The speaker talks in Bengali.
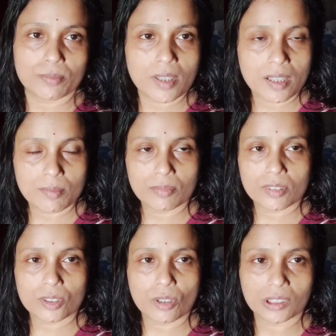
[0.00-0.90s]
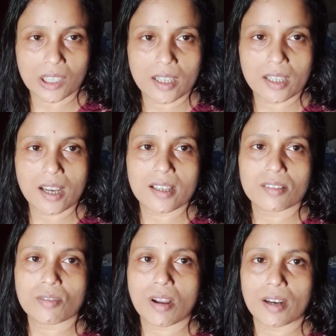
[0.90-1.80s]
মানে সংসারের কাজ
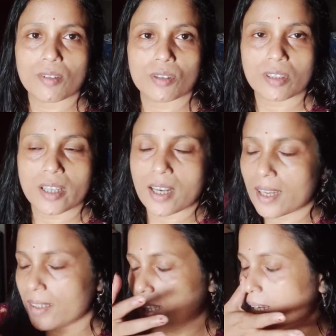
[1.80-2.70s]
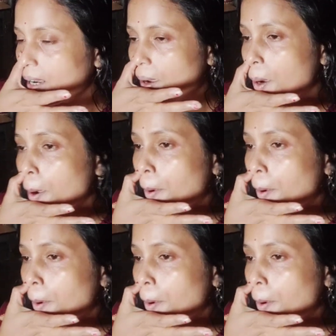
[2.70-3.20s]
তো আর করতেই লাগে তাই না